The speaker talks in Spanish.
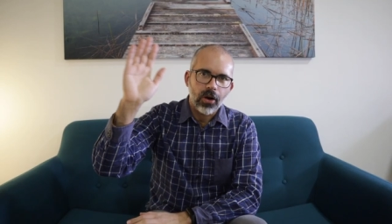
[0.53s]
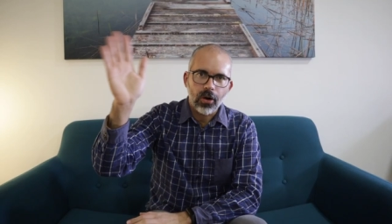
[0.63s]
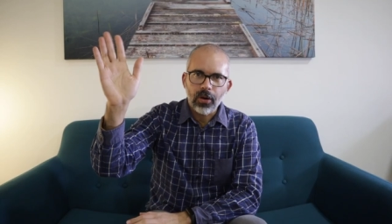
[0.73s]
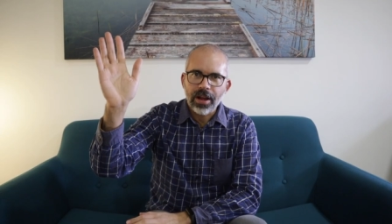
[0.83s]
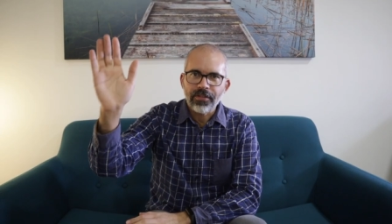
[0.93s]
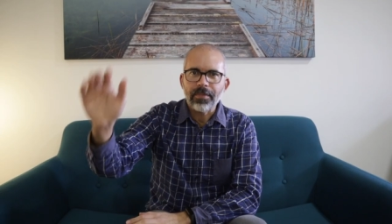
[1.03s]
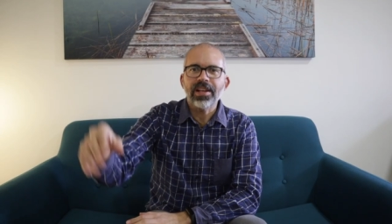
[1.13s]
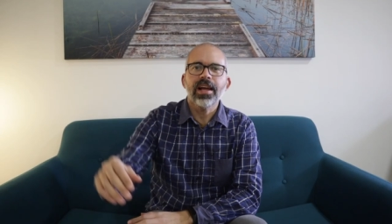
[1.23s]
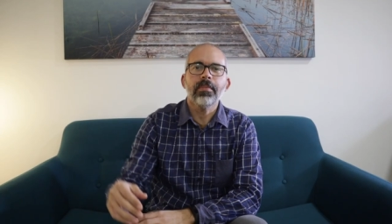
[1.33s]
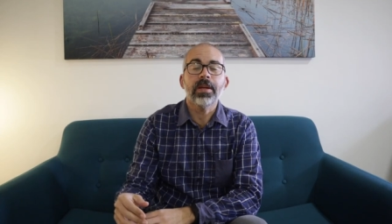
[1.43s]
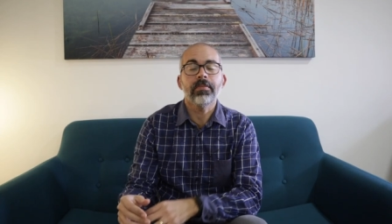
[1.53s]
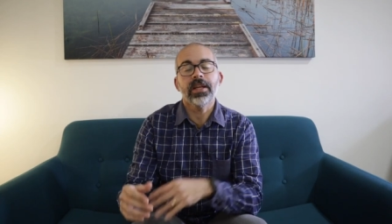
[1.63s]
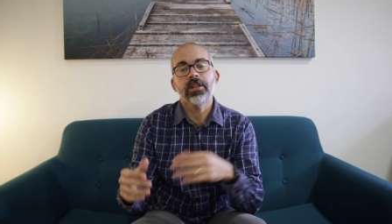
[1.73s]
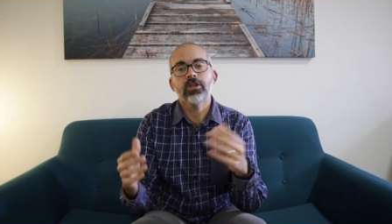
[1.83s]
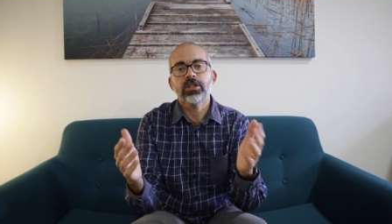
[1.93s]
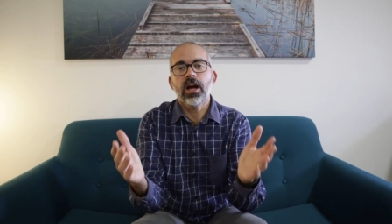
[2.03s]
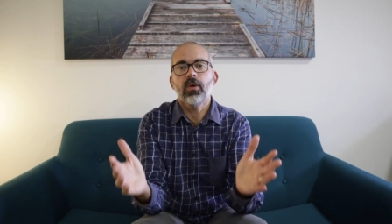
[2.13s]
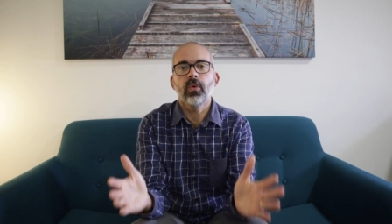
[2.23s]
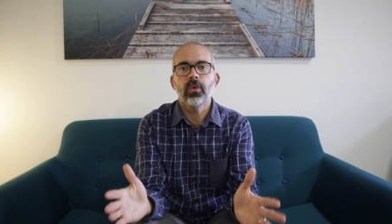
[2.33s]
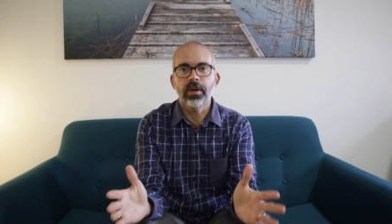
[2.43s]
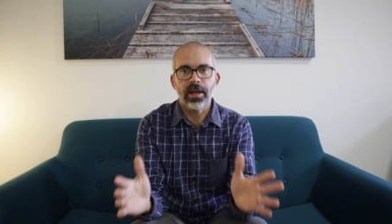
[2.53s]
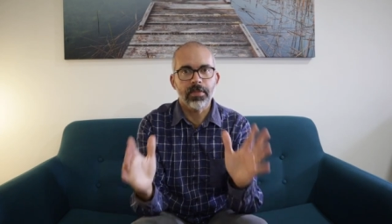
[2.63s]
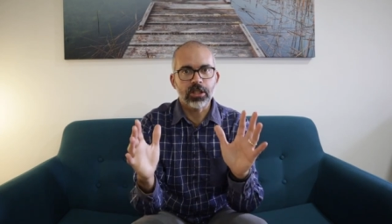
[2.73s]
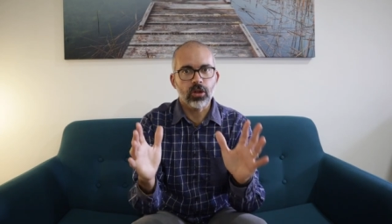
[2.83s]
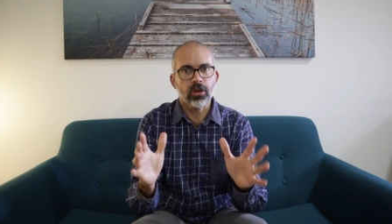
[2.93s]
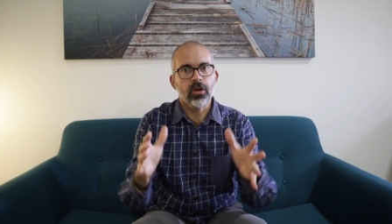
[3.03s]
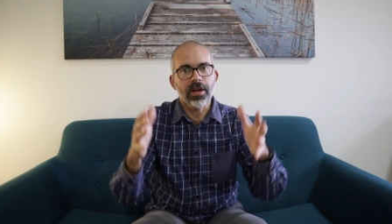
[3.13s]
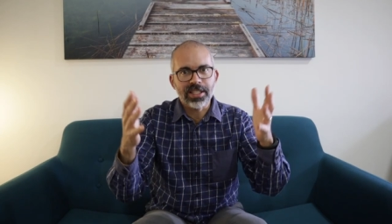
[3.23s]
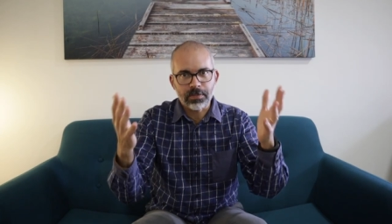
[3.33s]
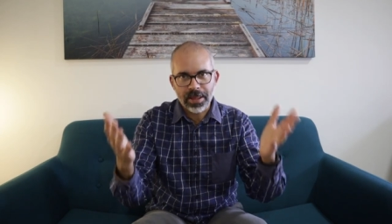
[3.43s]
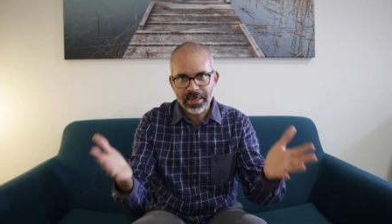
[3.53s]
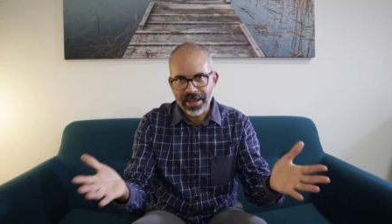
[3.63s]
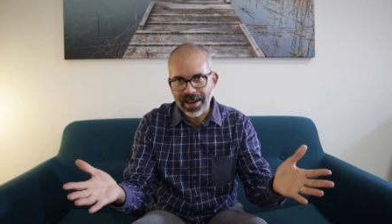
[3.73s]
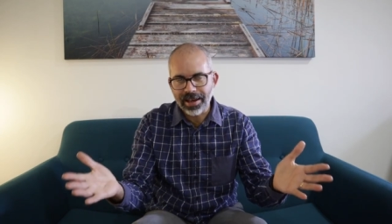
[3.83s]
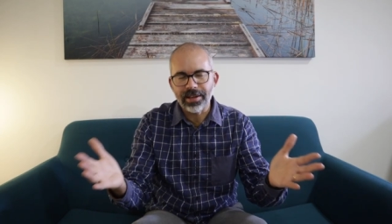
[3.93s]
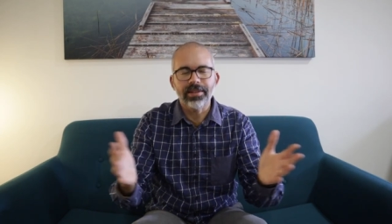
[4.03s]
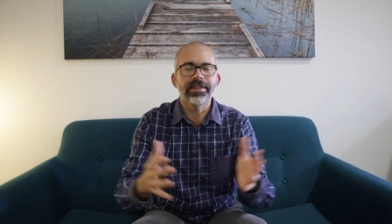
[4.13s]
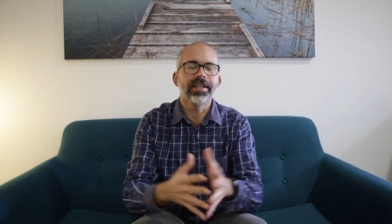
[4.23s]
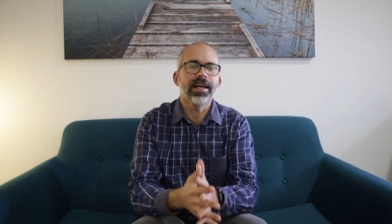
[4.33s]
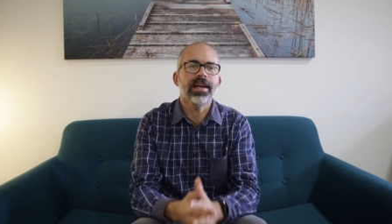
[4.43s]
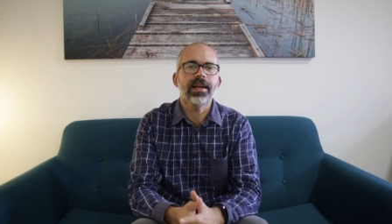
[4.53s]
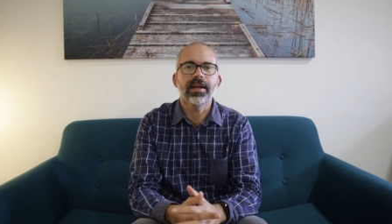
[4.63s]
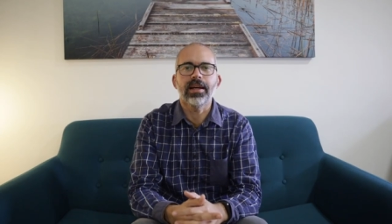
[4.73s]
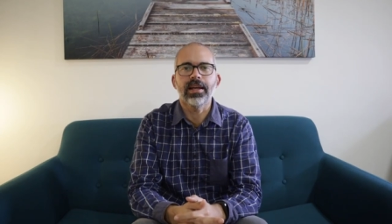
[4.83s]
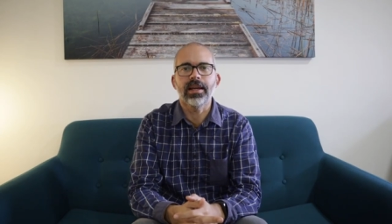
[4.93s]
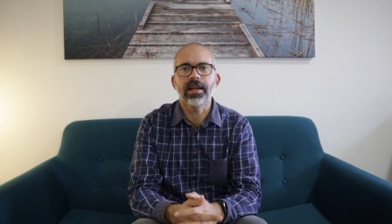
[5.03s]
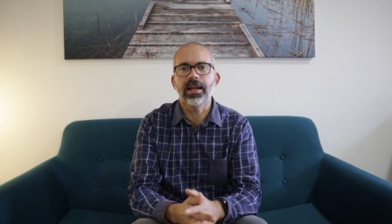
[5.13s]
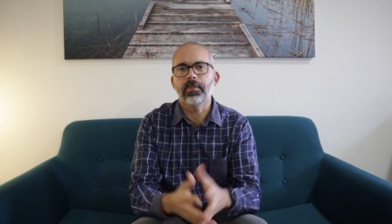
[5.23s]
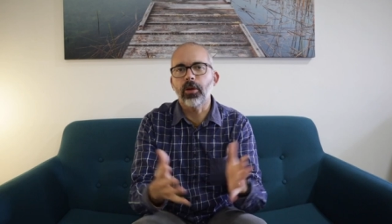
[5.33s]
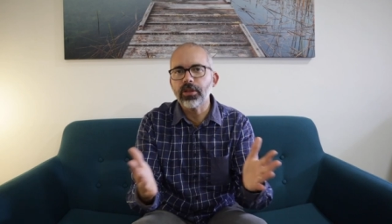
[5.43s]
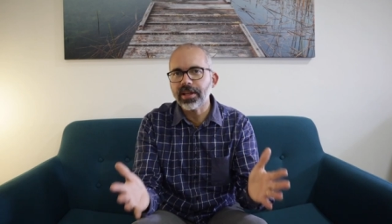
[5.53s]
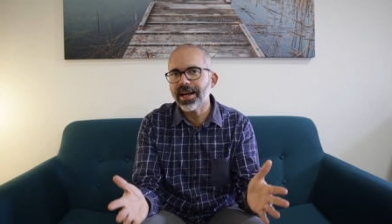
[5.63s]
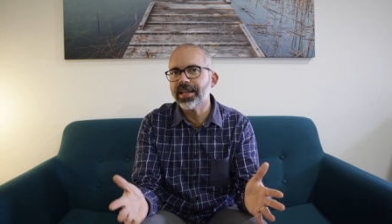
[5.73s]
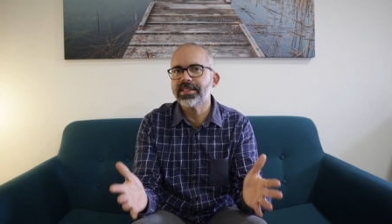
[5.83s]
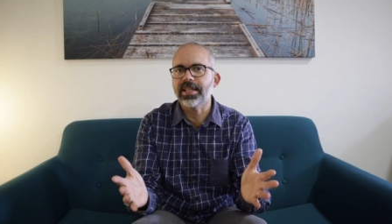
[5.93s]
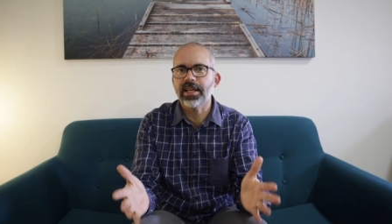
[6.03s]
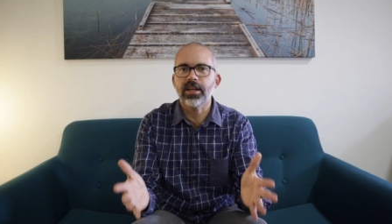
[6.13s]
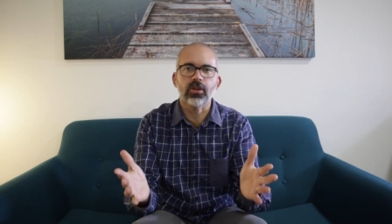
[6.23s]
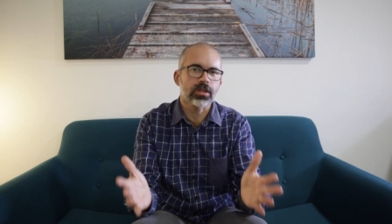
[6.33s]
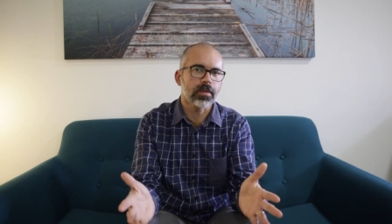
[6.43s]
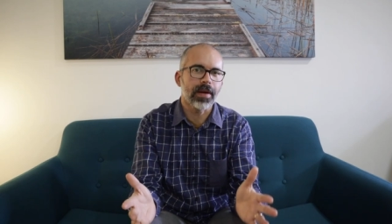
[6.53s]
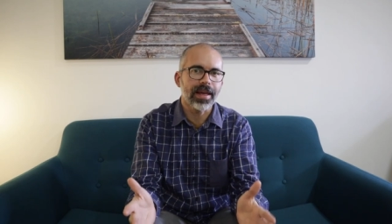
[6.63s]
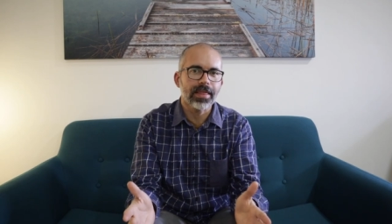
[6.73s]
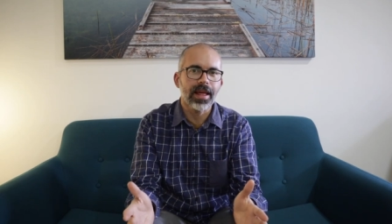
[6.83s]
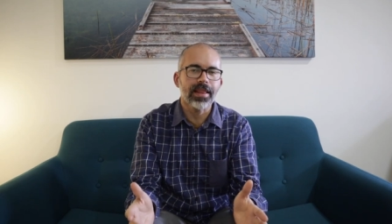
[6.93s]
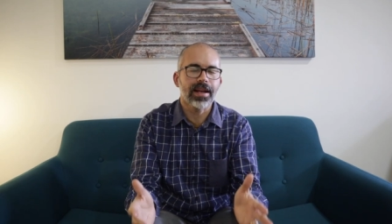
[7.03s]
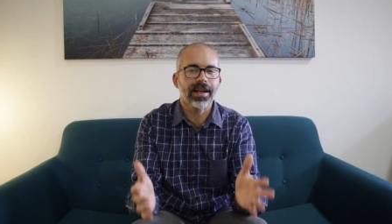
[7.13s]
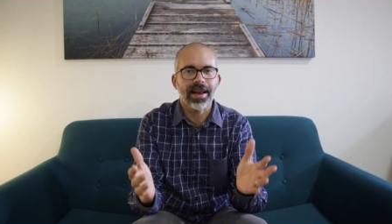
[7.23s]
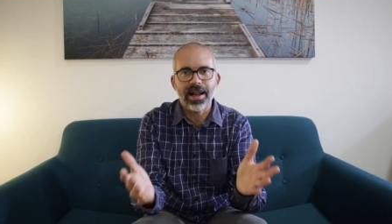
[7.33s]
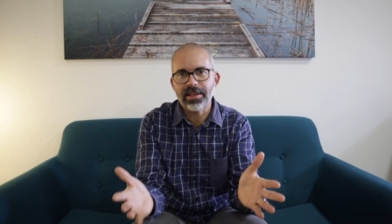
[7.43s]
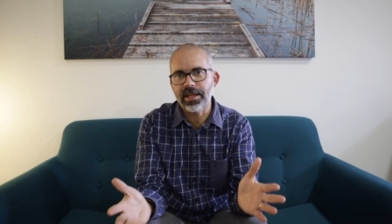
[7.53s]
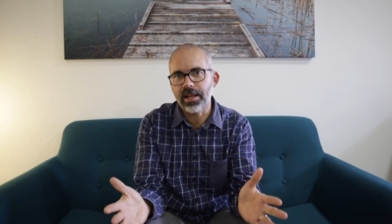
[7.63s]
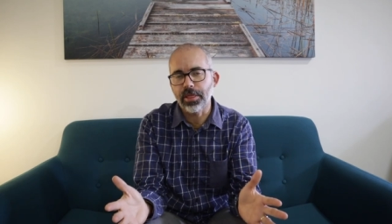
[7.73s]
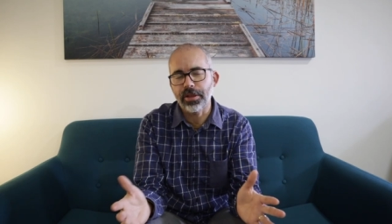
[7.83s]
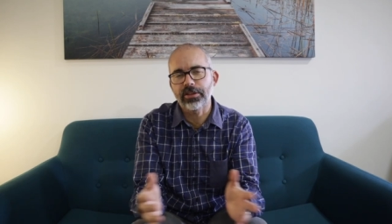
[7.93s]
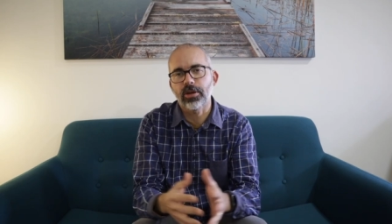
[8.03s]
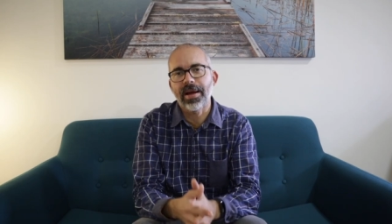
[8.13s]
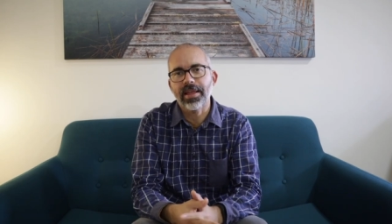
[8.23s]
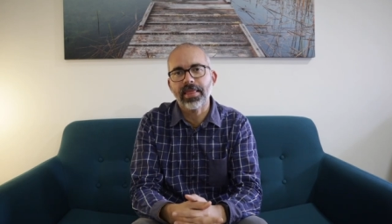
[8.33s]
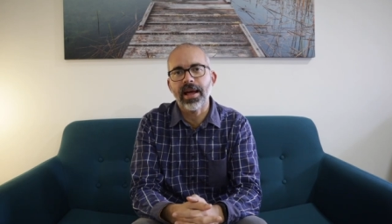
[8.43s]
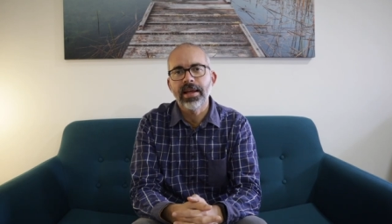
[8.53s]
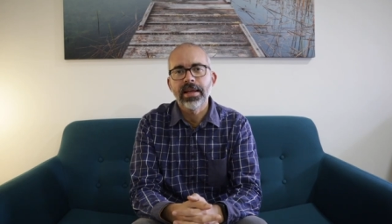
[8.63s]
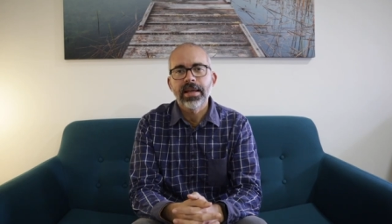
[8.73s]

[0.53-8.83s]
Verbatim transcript: Hola familia, bienvenidos a un episodio especial del de, eh, podcast de José Baeza, del canal del Centro Baeza,